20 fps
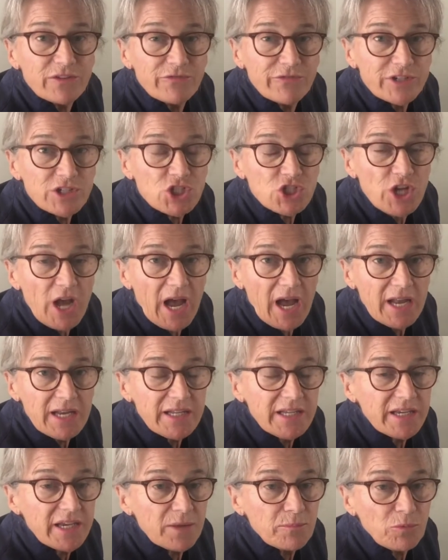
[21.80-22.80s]
facciali
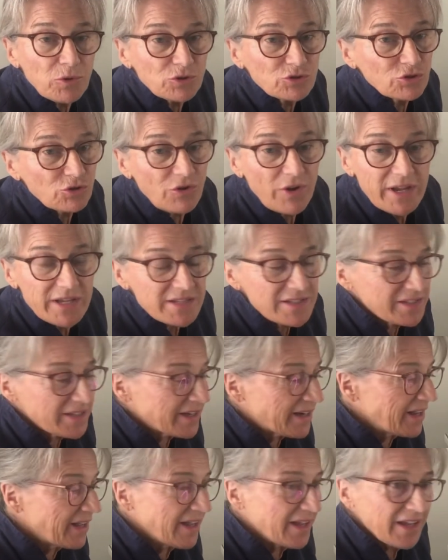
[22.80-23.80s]
che possono
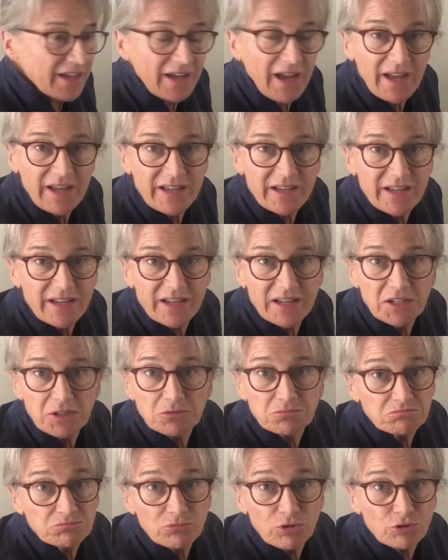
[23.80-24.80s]
essere anche mm,
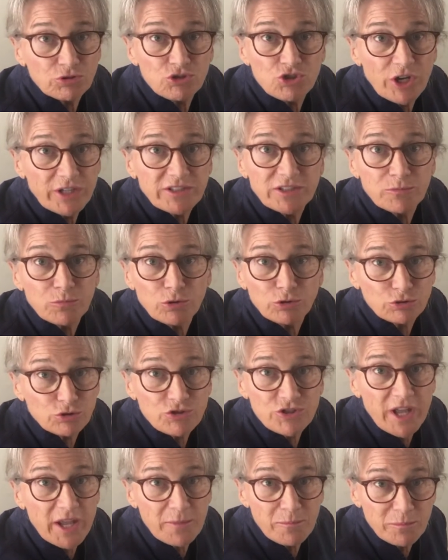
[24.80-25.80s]
oggetti molto
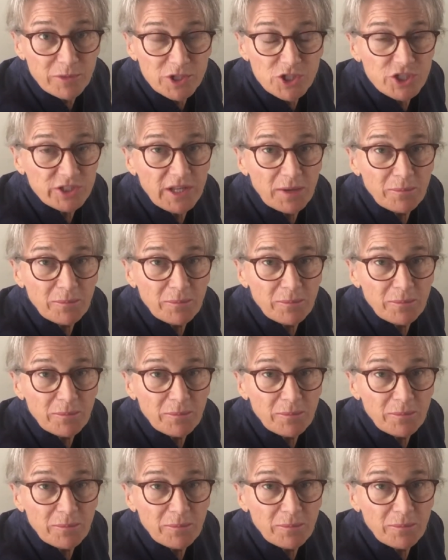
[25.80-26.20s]
semplici da